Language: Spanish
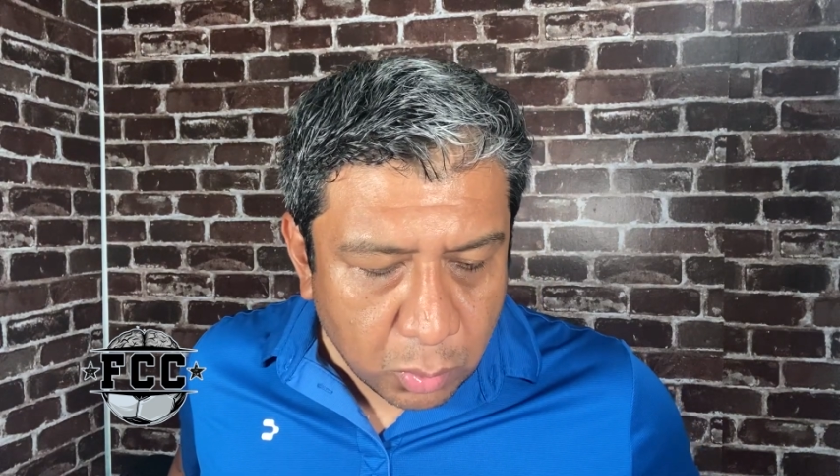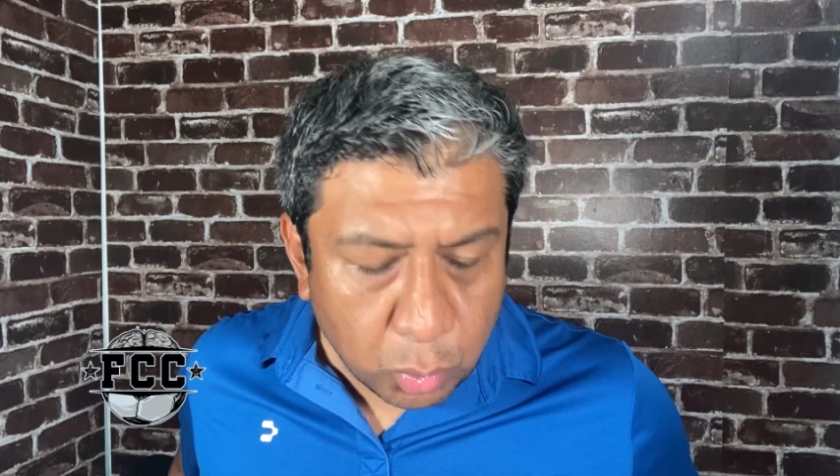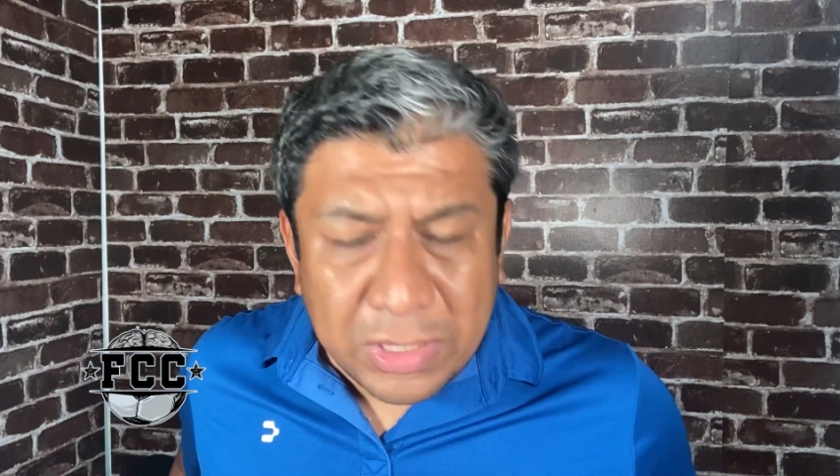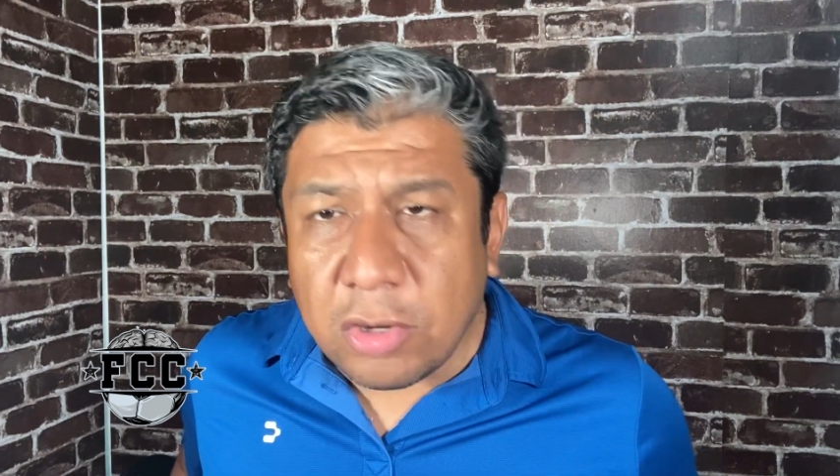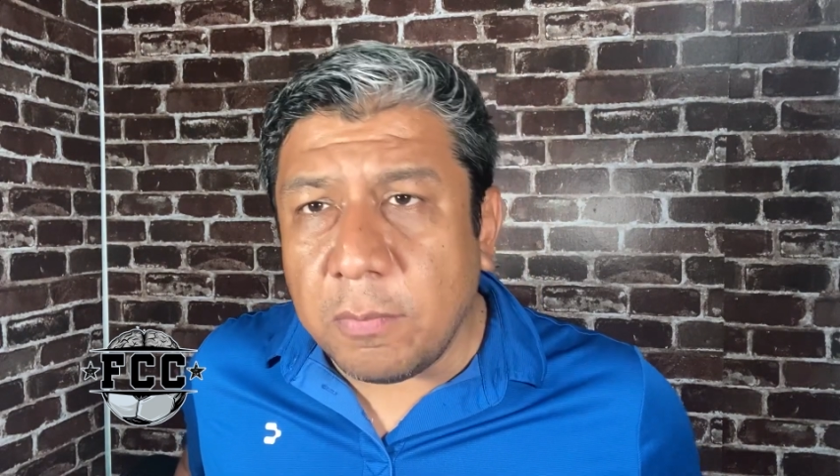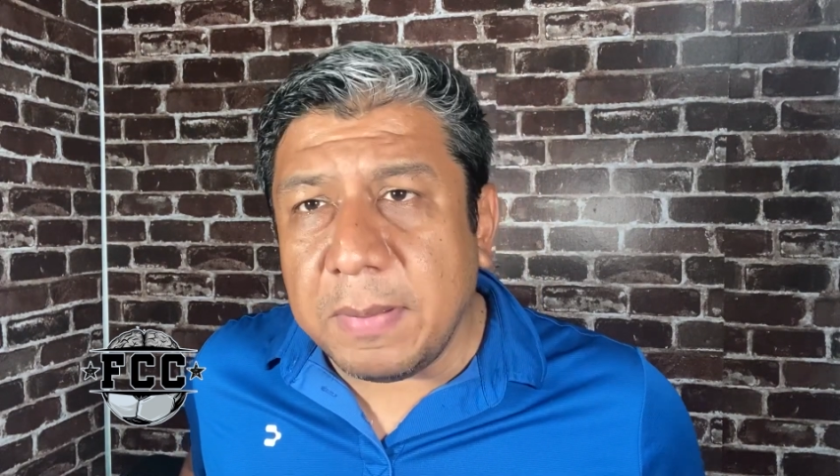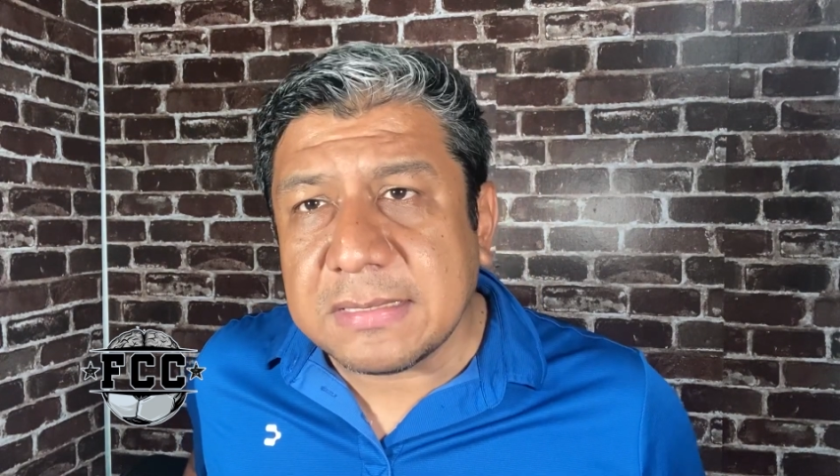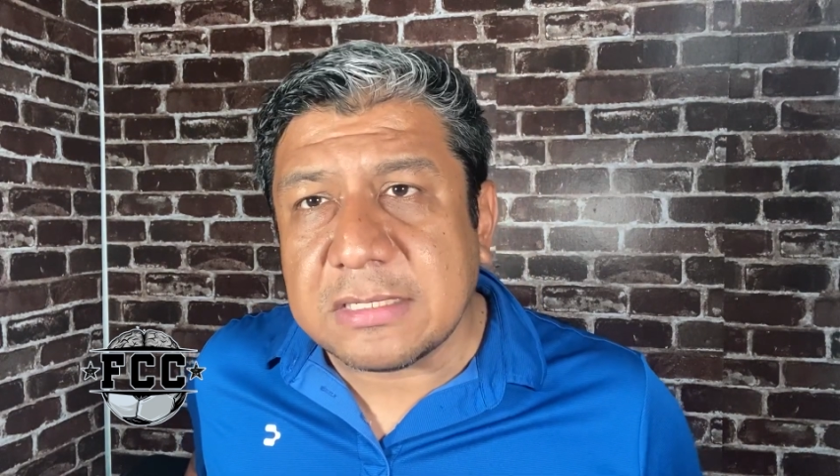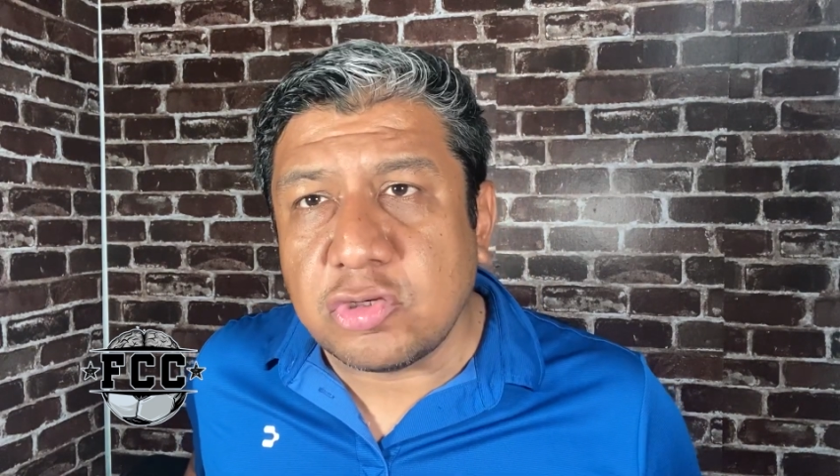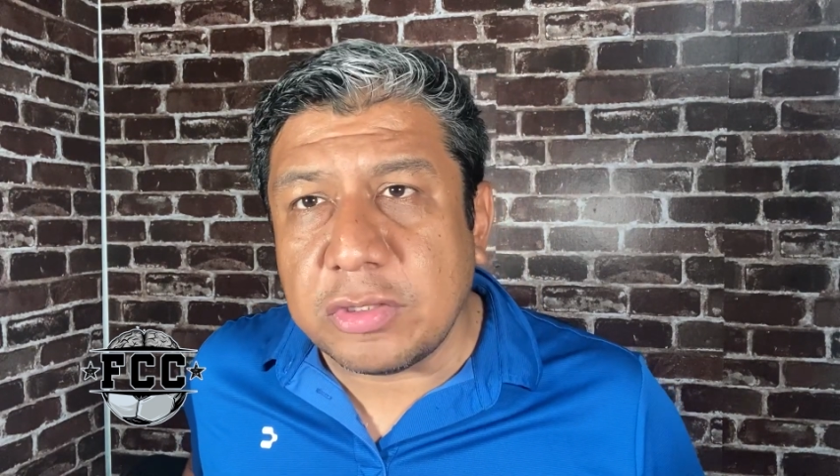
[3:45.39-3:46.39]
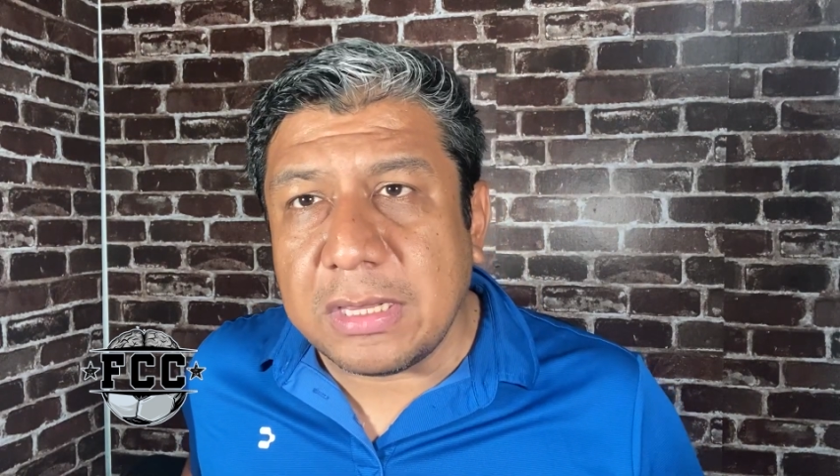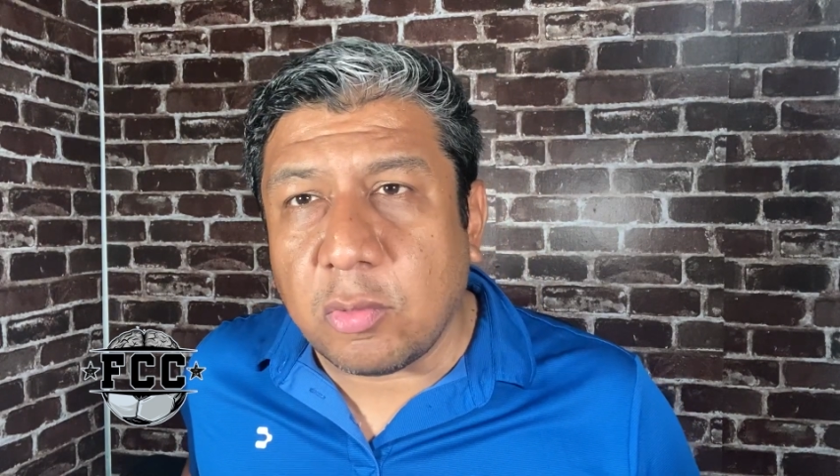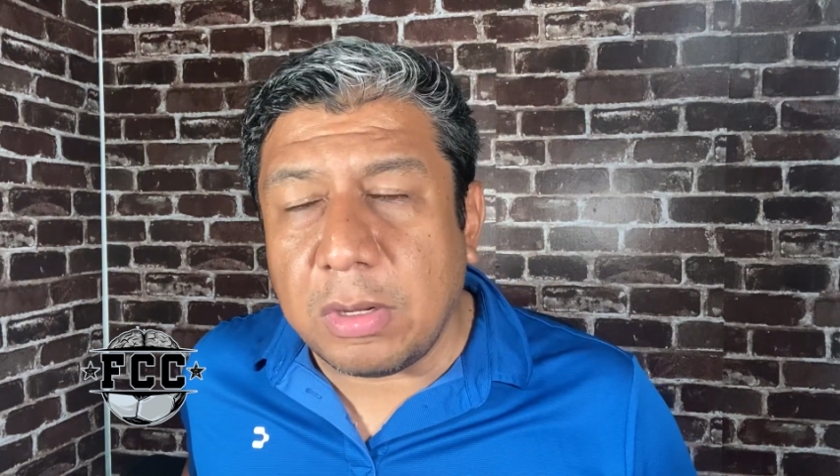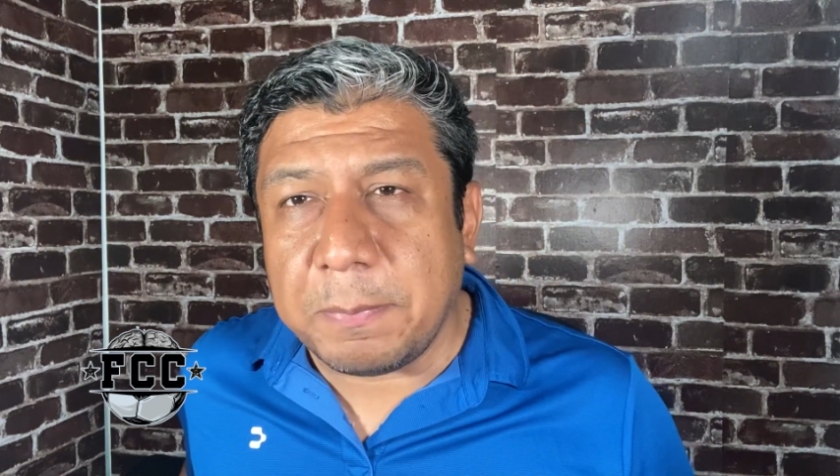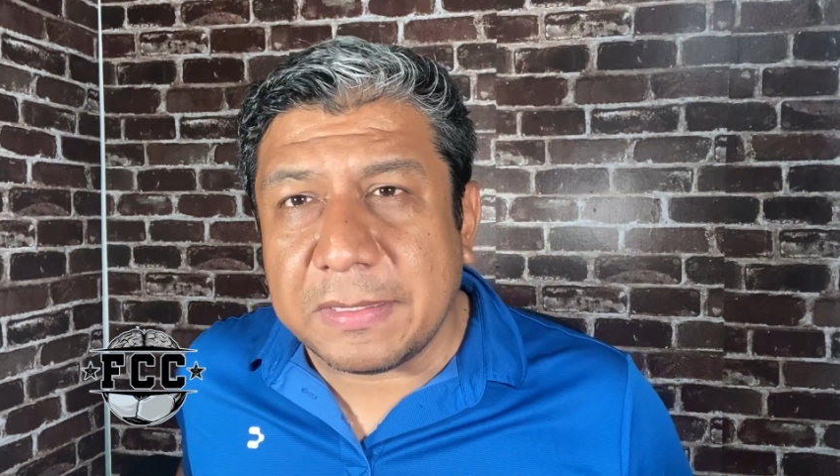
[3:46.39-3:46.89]
una conversación en la
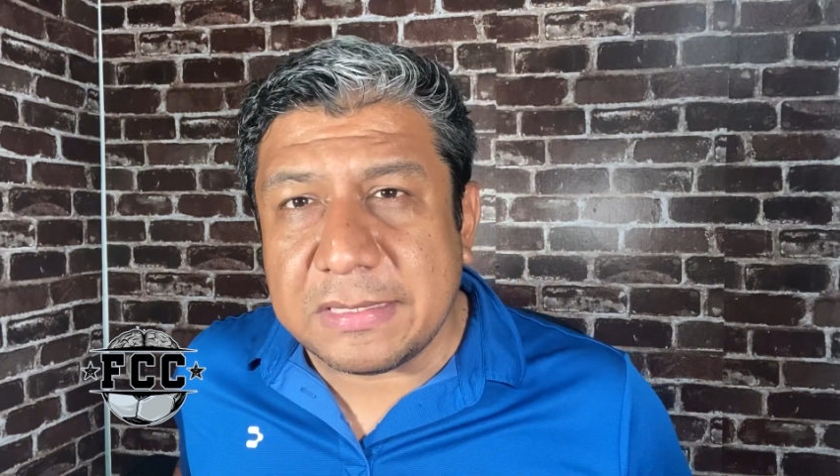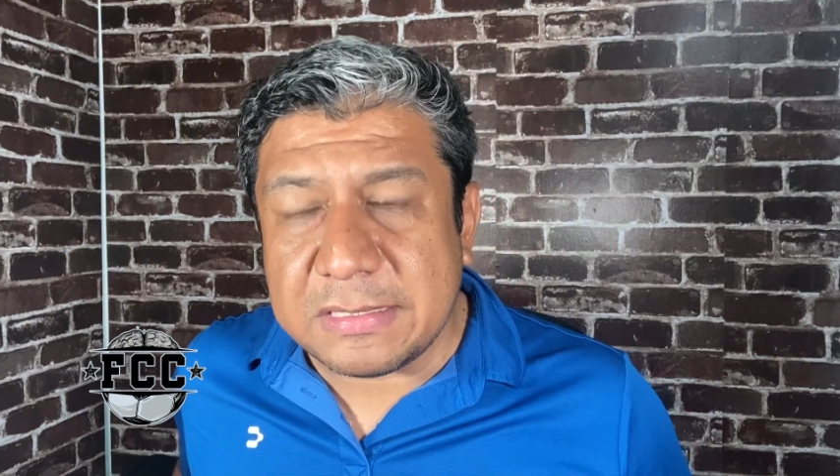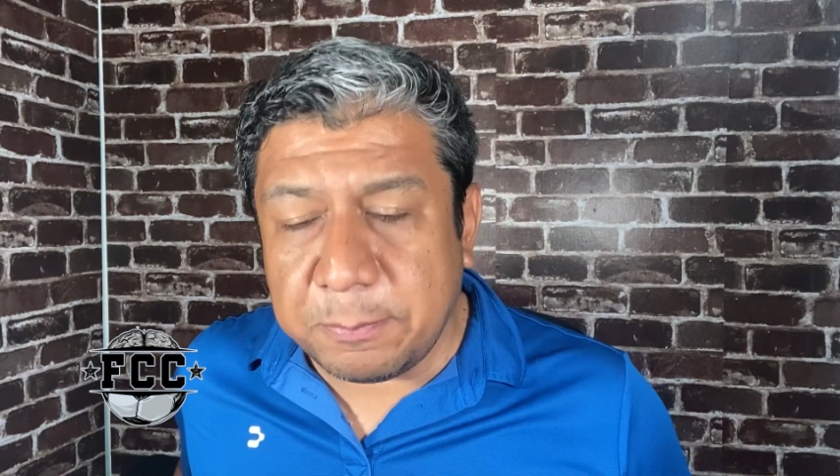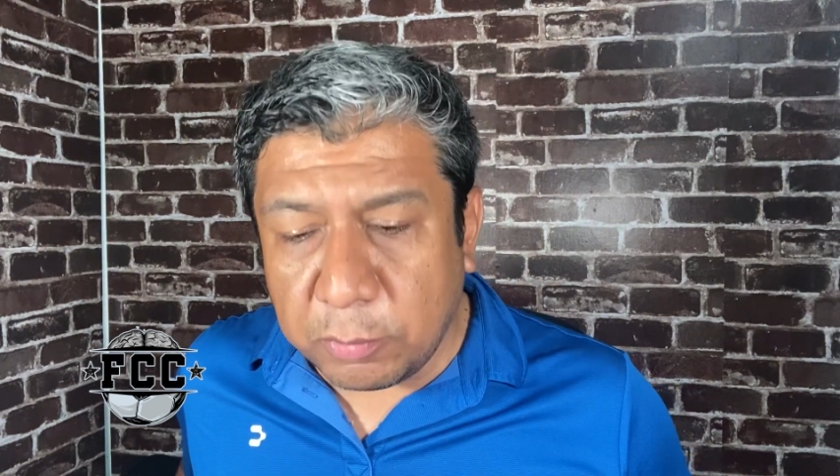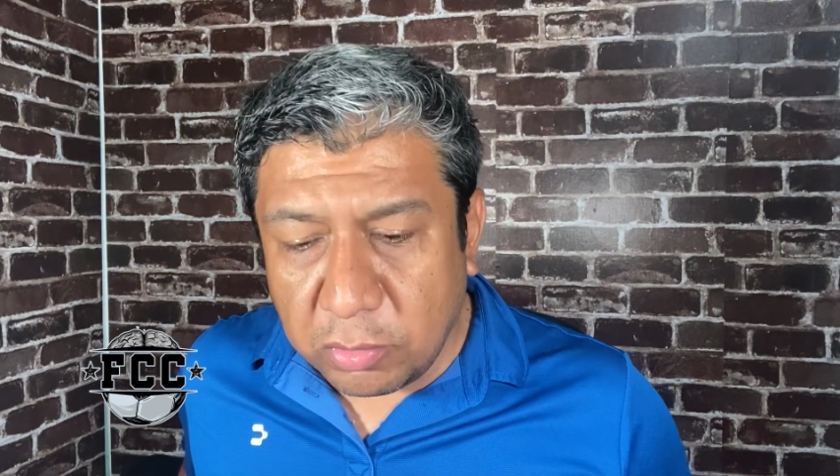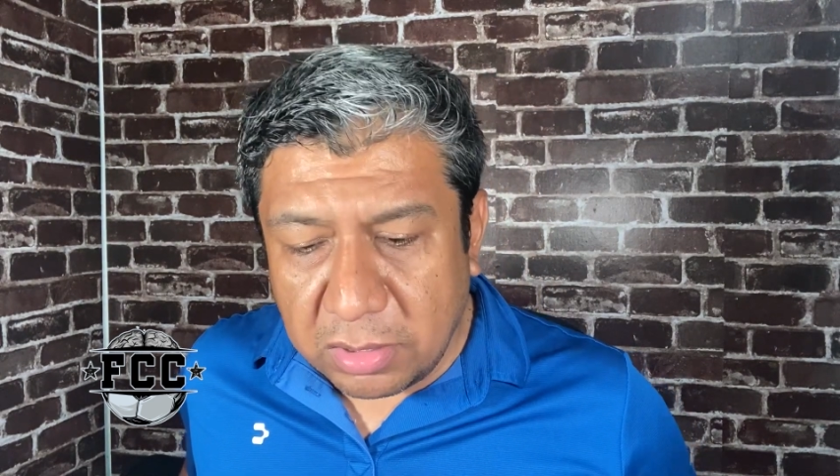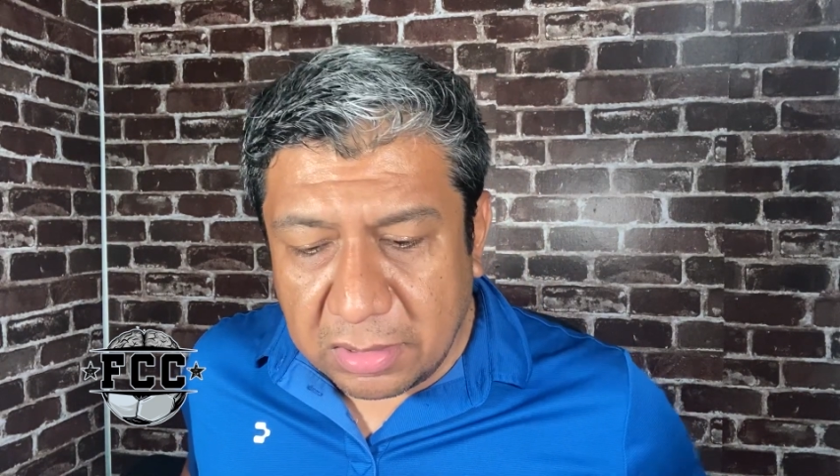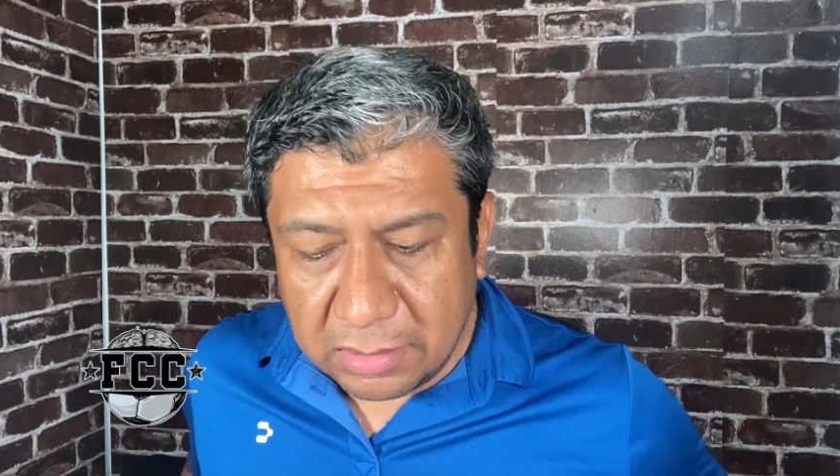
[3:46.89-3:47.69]
cual participó